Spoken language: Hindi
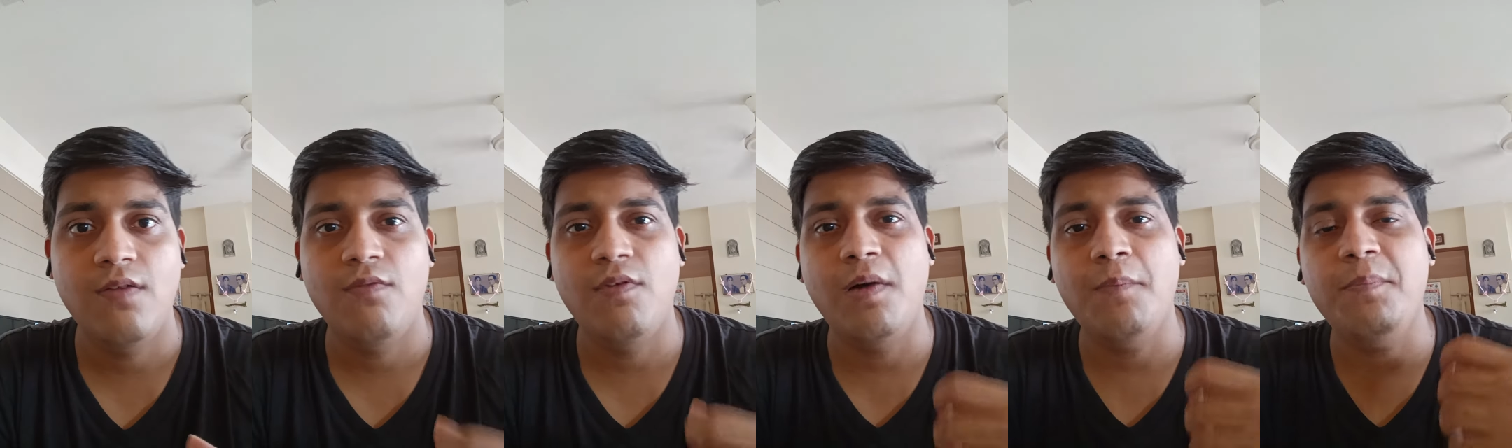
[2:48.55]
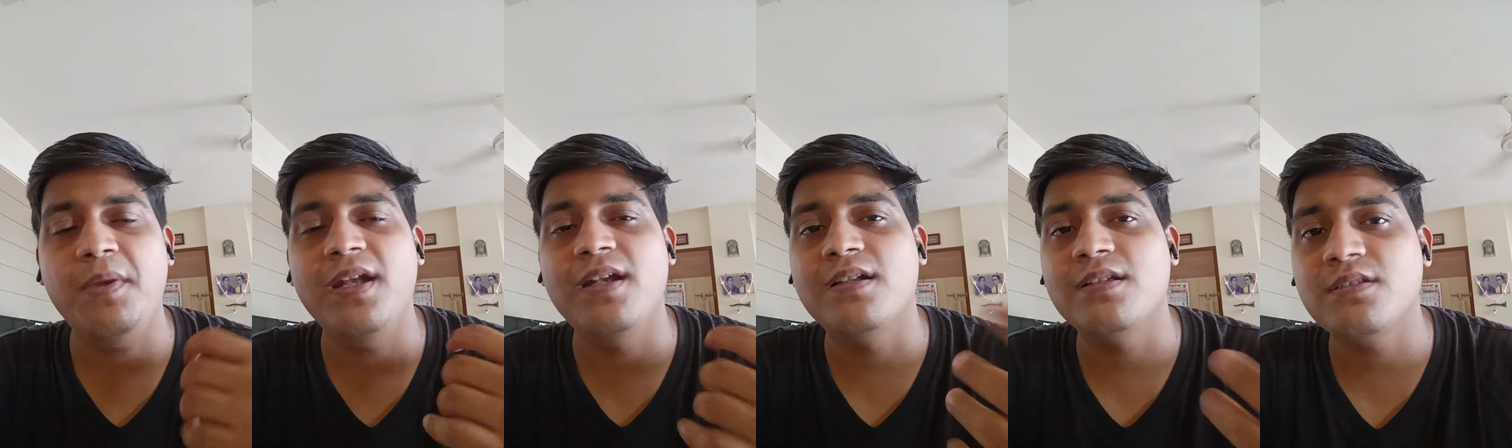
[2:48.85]
वहाँ
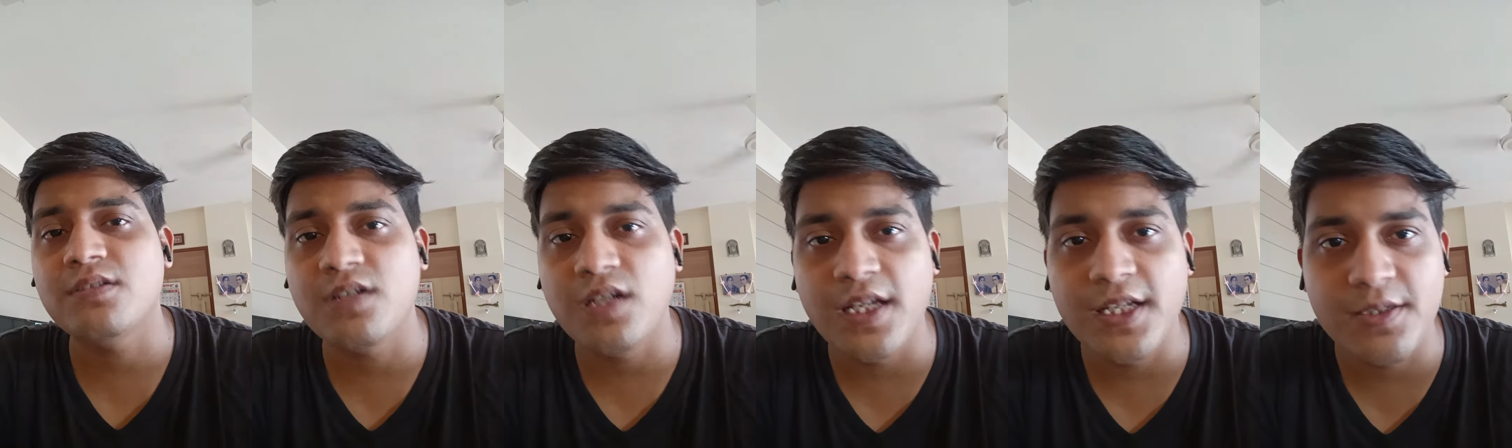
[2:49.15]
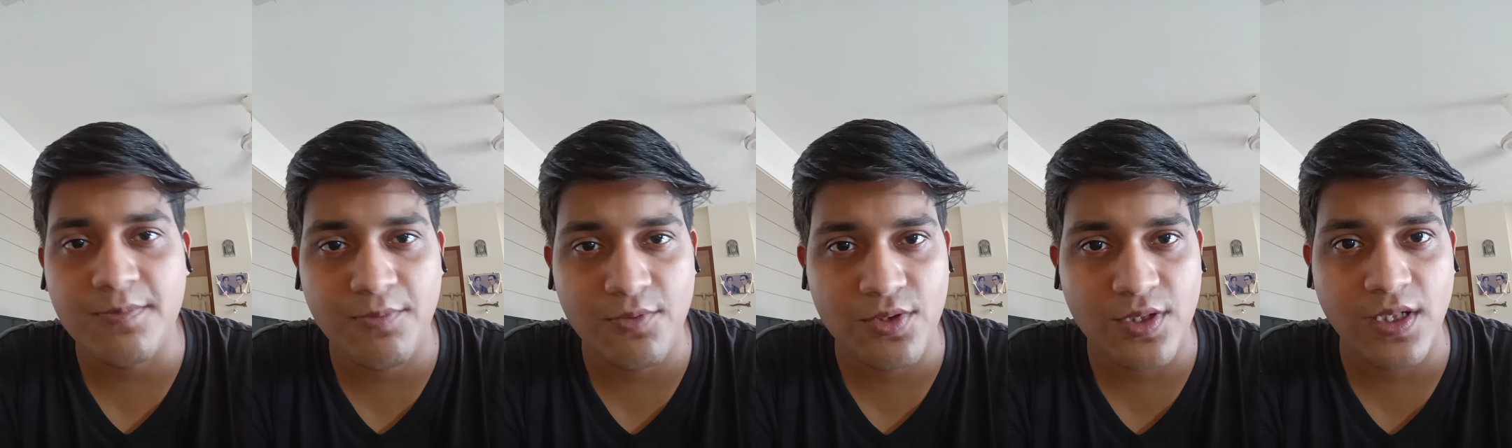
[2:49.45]
पे इंडस्ट्रियल
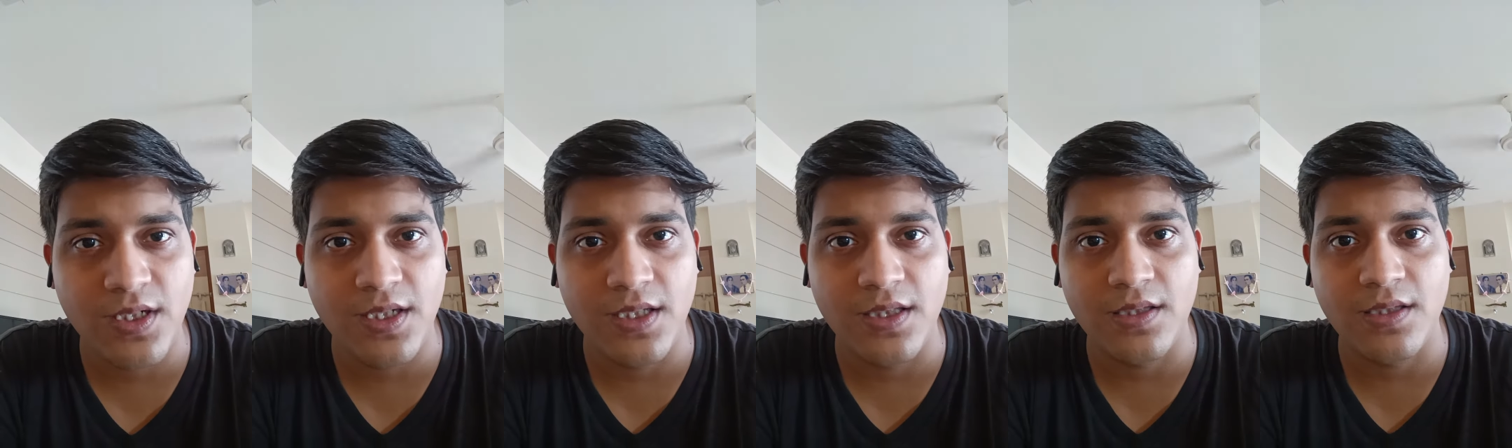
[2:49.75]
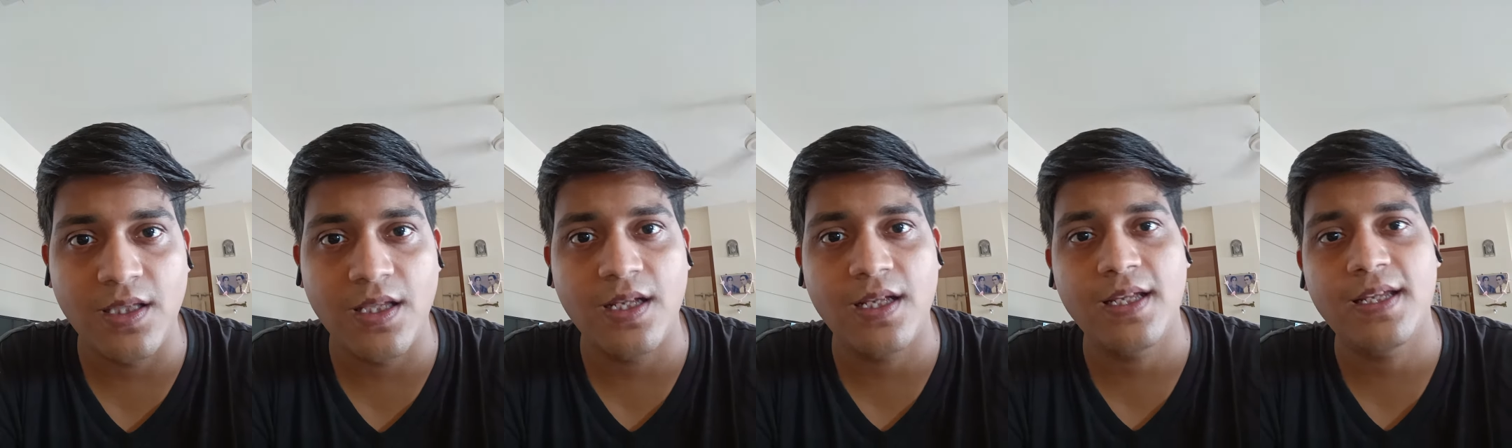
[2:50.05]
एक्सपोजर
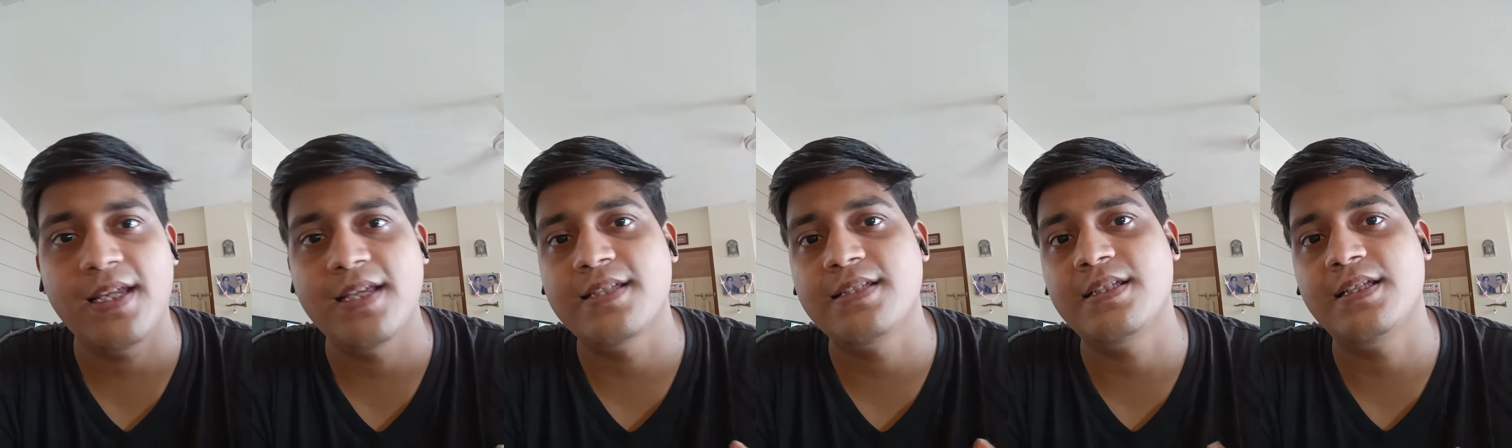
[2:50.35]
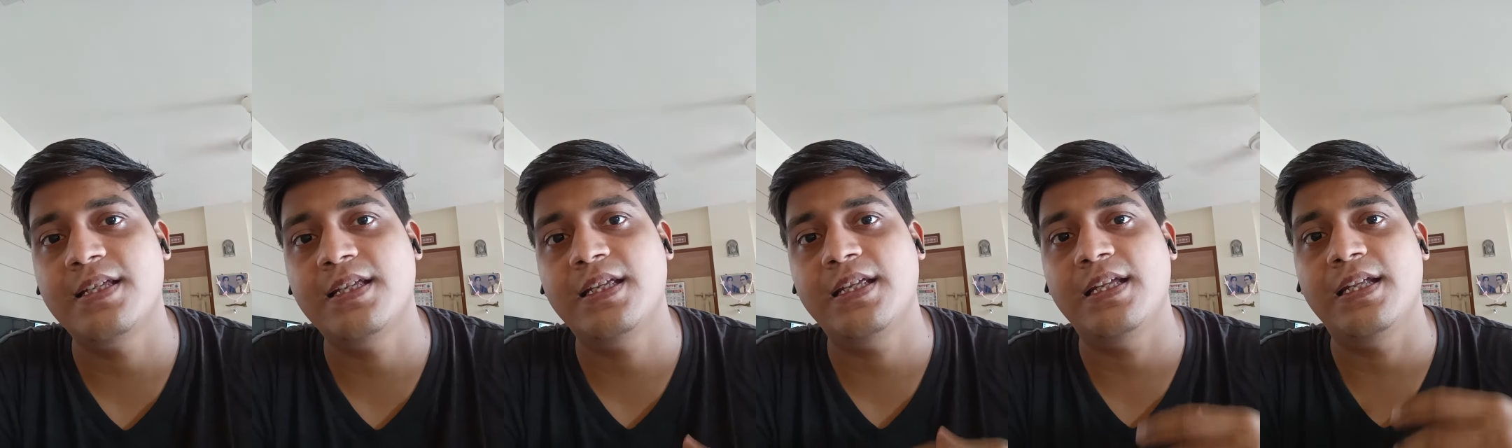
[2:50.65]
कितना है कैसे